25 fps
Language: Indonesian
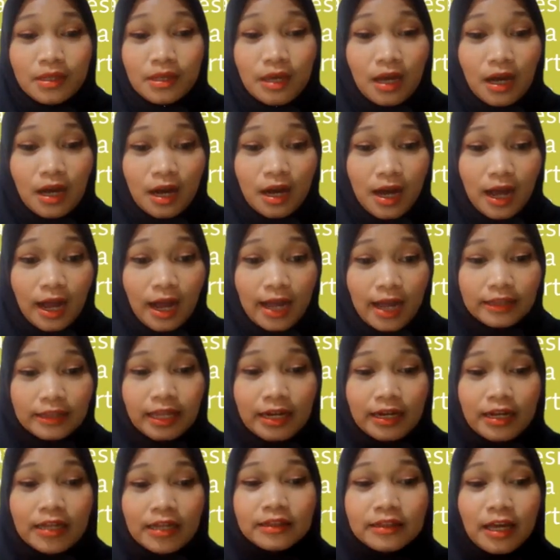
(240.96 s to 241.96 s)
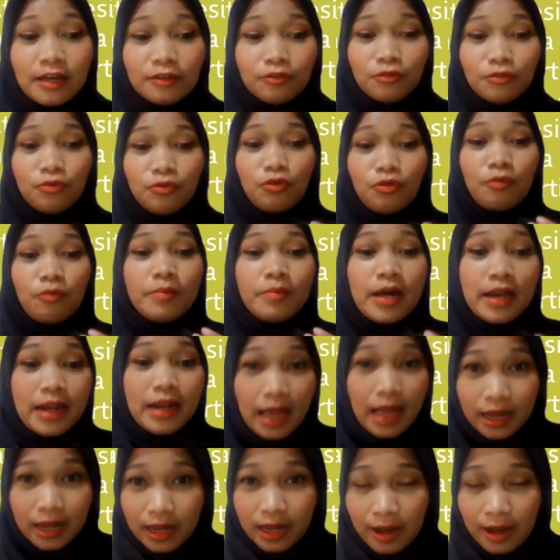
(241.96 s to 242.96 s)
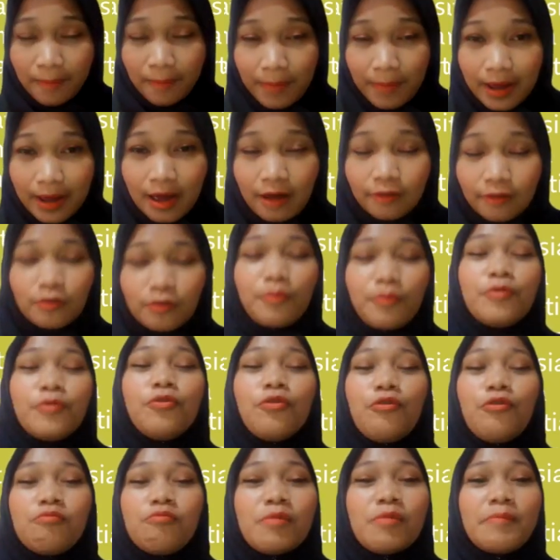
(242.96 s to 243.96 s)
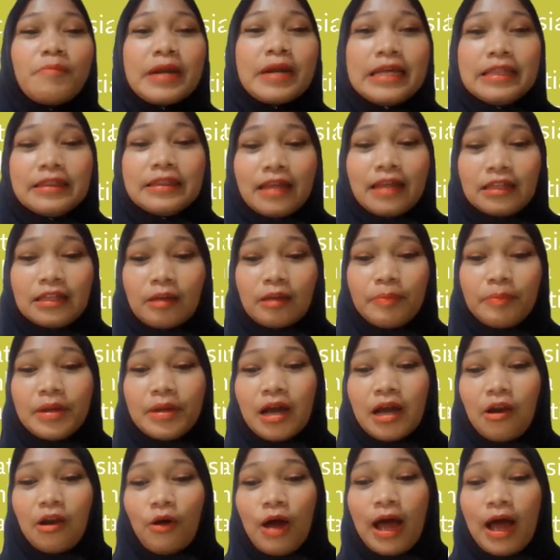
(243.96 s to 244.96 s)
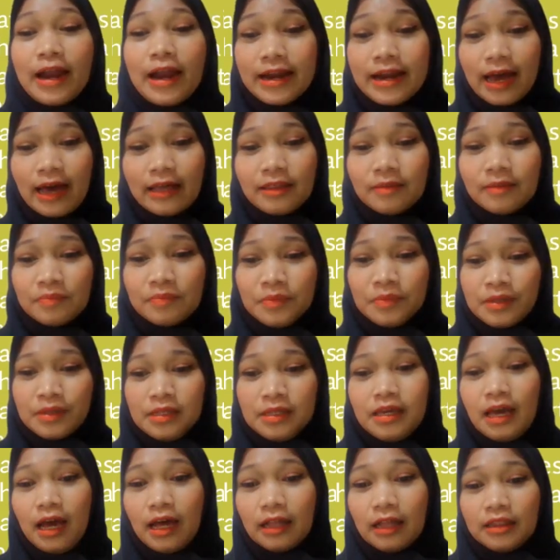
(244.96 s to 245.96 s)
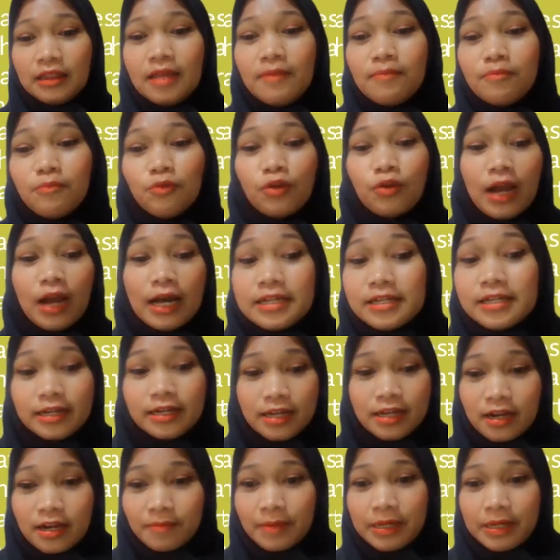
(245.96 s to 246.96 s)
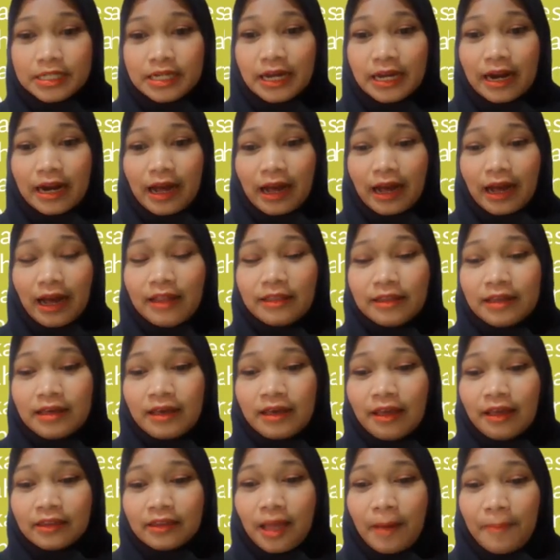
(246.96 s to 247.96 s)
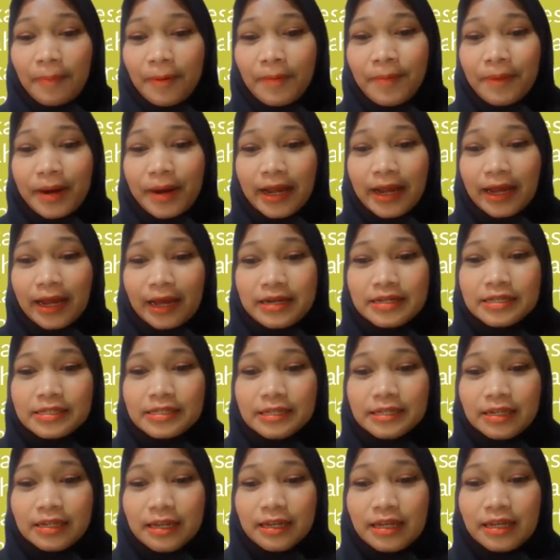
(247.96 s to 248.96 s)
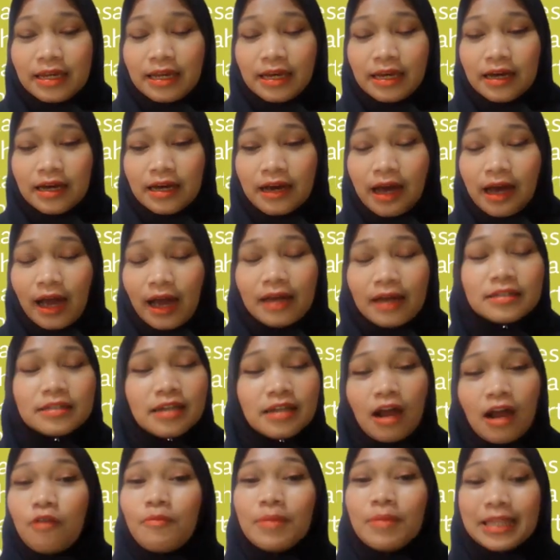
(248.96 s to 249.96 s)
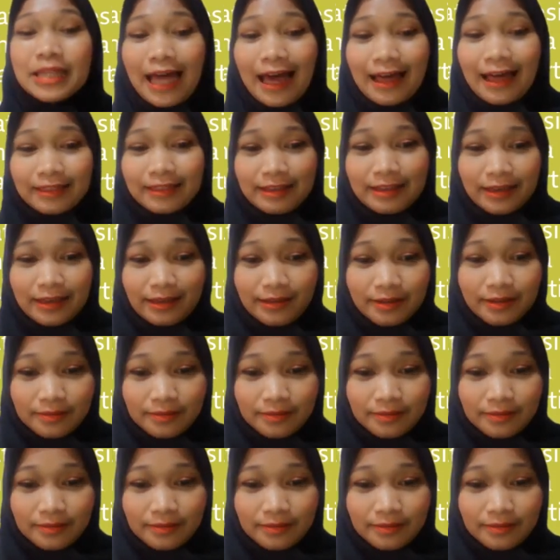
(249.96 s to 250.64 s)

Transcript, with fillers: ya kaitannya entah itu hukum dari agama ataupun hukum pemerintah. Tapi kalau adat ya timbul aja dari masyarakat, tapi mereka di sini uh, akan selalu mentaati.